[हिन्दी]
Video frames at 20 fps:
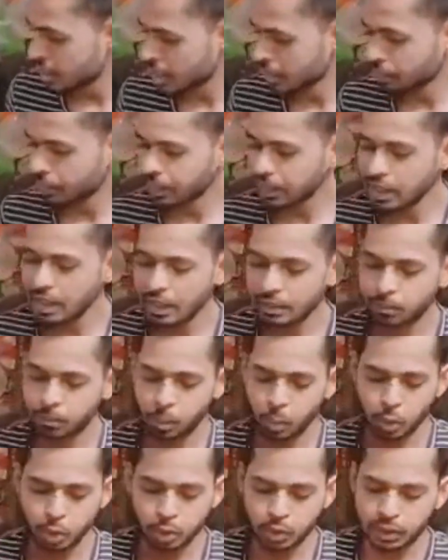इसके बाद ये एक
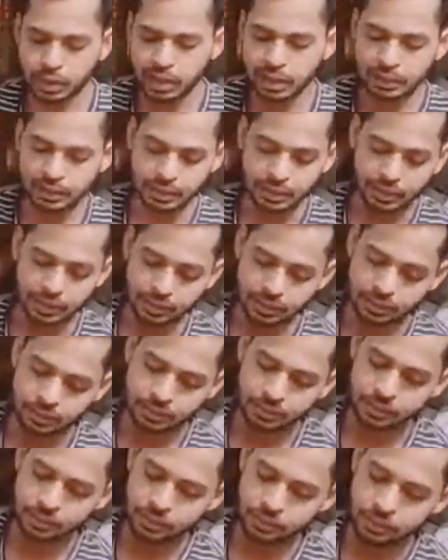पूछ वाला आता है
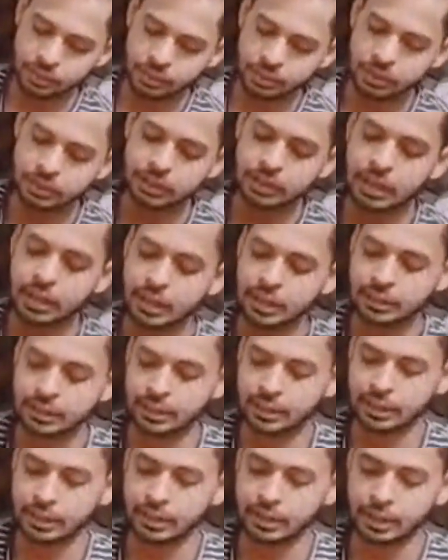इस तरीके
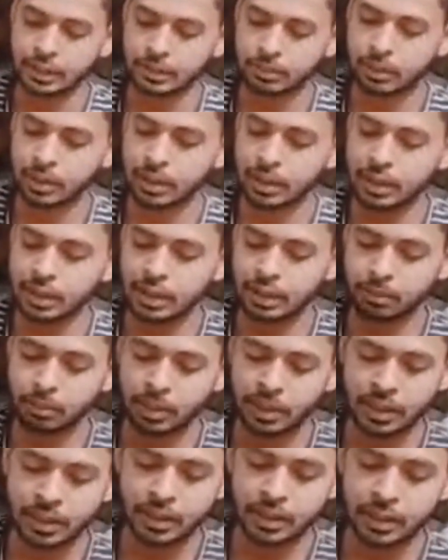से इसमें अलग
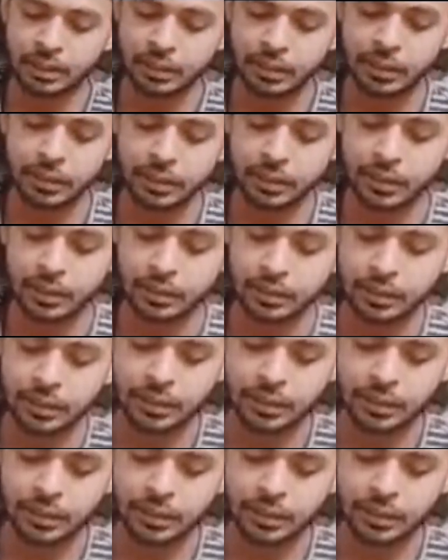अलग पैटर्न आता है डिजाइन